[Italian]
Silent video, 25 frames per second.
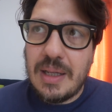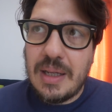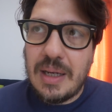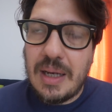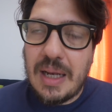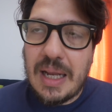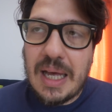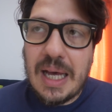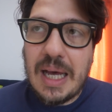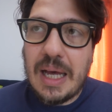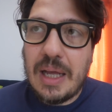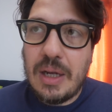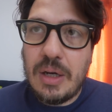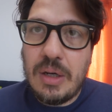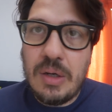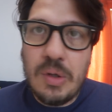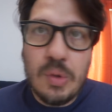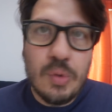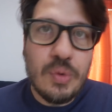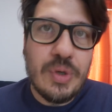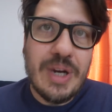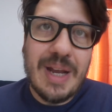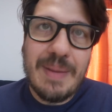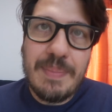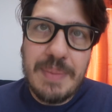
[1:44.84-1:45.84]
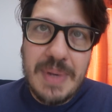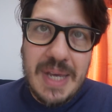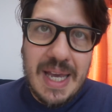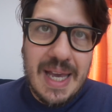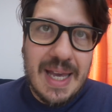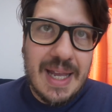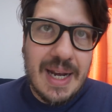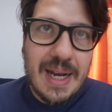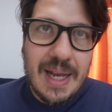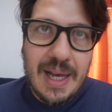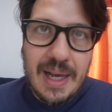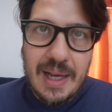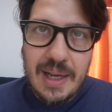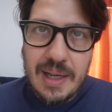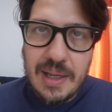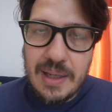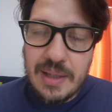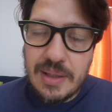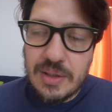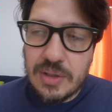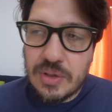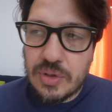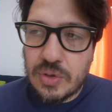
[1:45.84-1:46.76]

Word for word: la luna piena